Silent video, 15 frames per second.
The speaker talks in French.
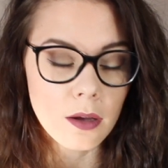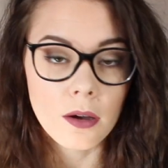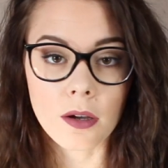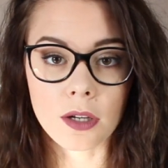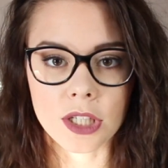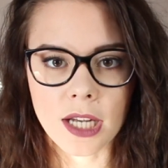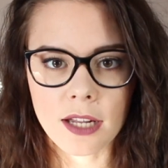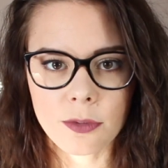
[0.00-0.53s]

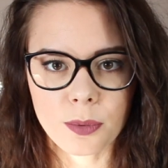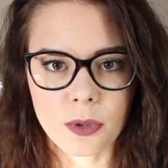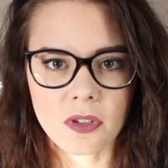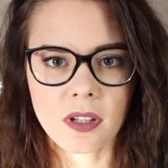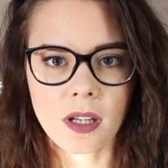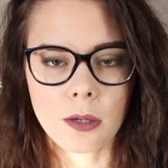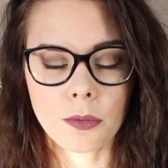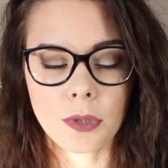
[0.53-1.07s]
euh, je laisse
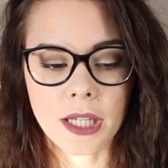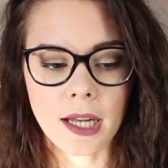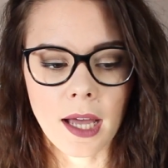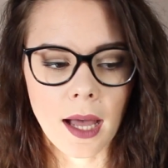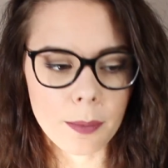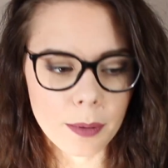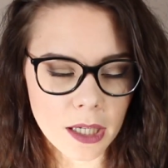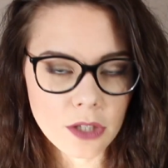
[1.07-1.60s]
poser l'huile,
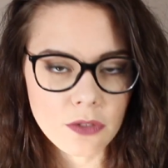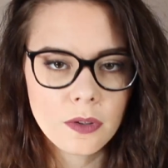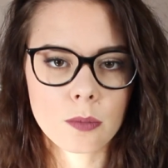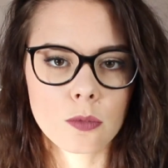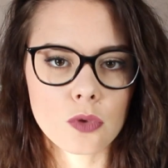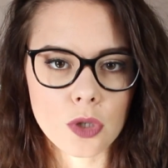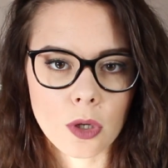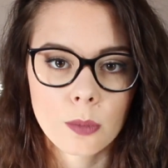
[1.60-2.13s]
après je fais
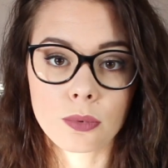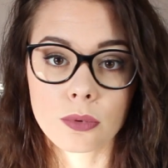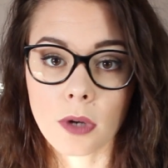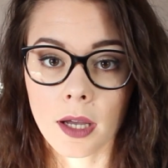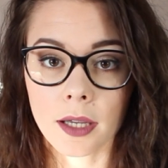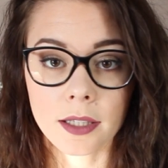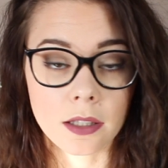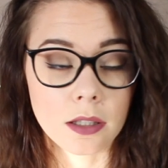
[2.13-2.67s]
mon
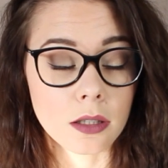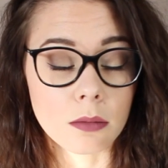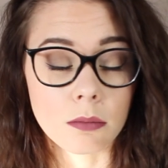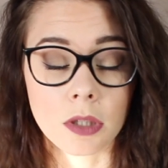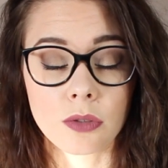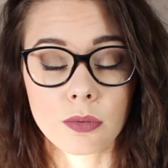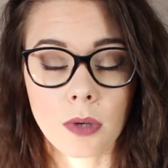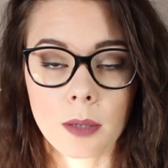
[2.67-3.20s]
shampoing et
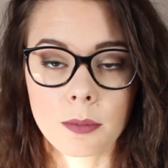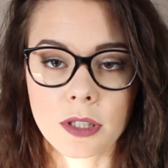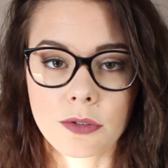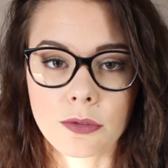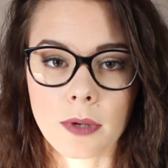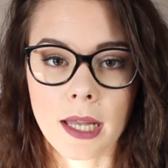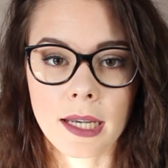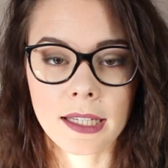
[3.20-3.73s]
mes soins
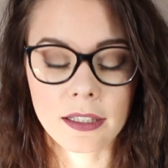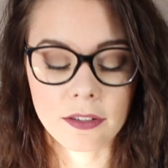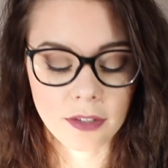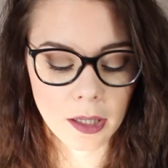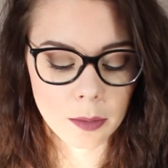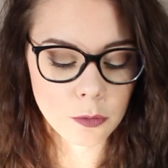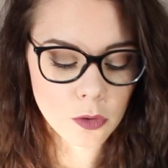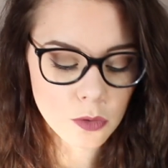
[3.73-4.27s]
habituels et
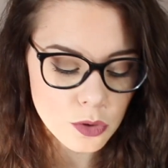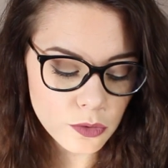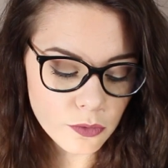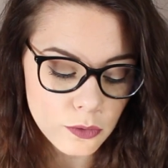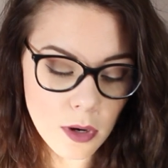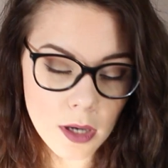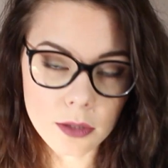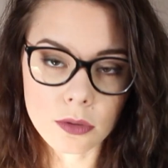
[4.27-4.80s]
vraiment je
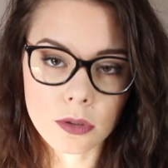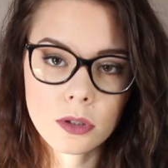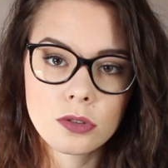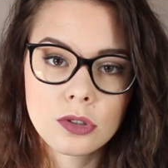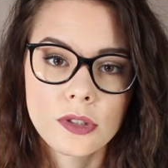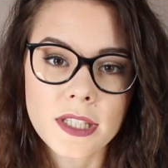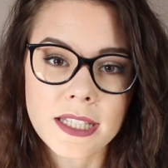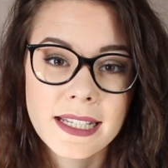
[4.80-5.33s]
vois que
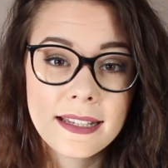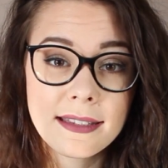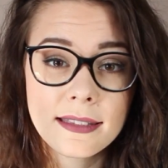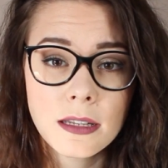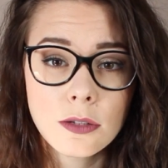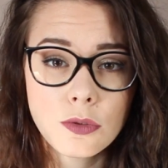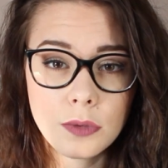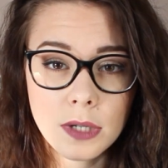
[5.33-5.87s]
quand j'utilise
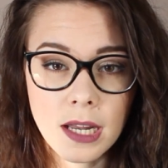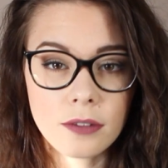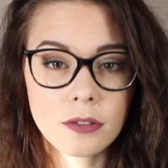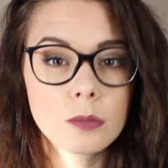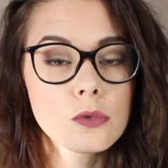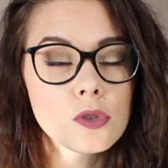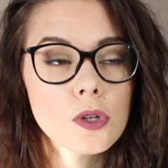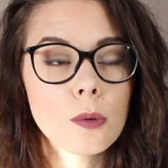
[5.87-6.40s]
cette huile
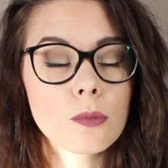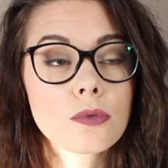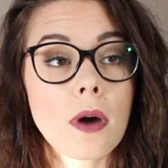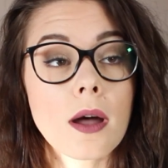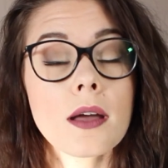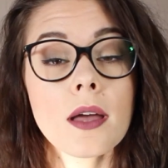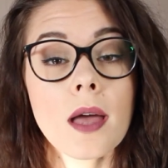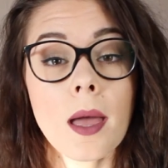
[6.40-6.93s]
avant mon
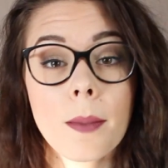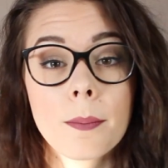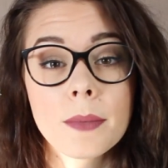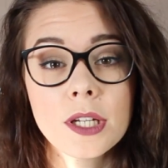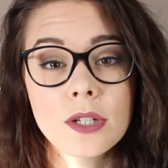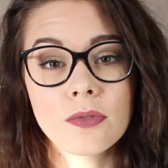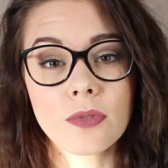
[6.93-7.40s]
shampoing, mes